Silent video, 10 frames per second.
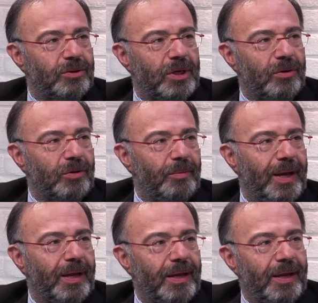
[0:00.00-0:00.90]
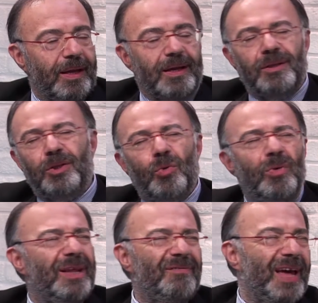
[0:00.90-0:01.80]
secondo me, di
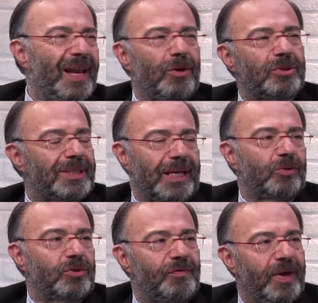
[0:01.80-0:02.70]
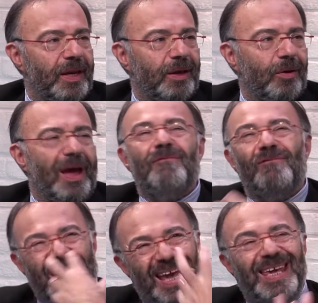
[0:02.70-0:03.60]
un livello stratosferico. È
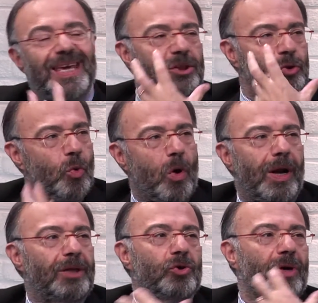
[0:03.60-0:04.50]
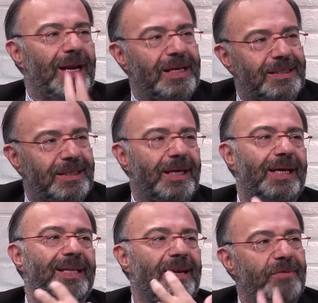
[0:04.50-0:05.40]
vecchia scuola
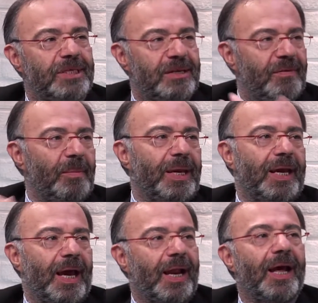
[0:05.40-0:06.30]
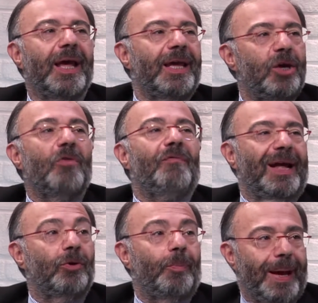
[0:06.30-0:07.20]
giornalistica televisiva americana. Io
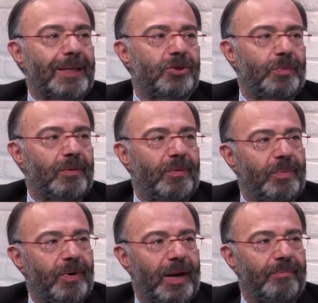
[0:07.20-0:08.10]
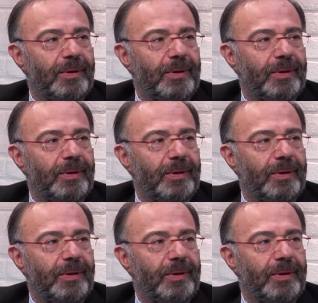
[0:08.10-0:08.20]
vado pazzo per quel programma. È